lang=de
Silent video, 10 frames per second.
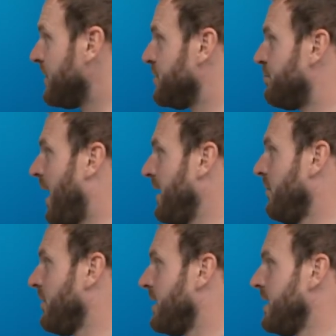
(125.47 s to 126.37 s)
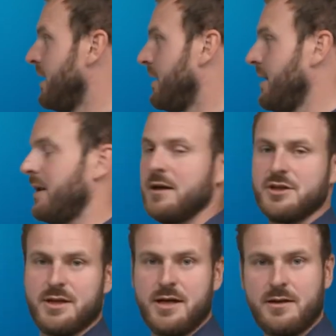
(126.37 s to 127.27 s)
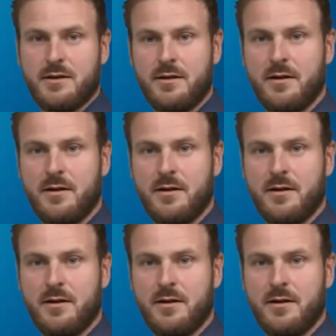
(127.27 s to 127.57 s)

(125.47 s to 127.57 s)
Die Spannung, die hier drinnen entsteht,